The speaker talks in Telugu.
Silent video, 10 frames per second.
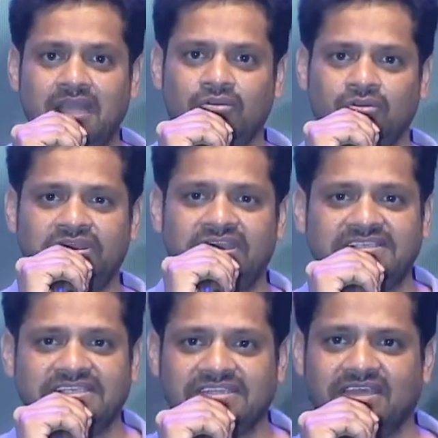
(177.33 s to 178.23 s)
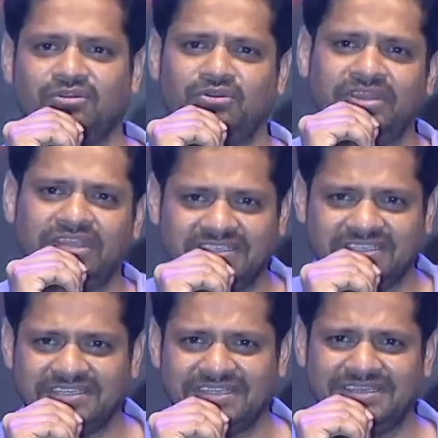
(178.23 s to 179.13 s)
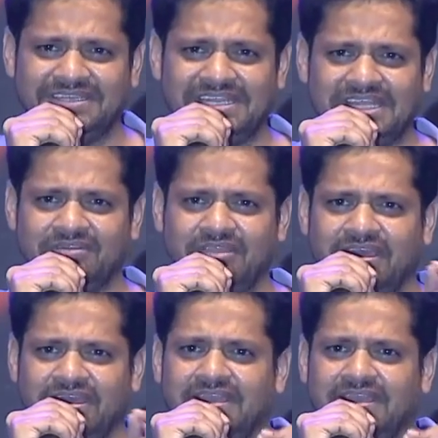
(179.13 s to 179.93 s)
కుర్రోడు ఏజ్ ఎంత ఆ కుర్రోడు ఏజ్ ఎంత అని నేను ఇరవై ఏళ్ళు అని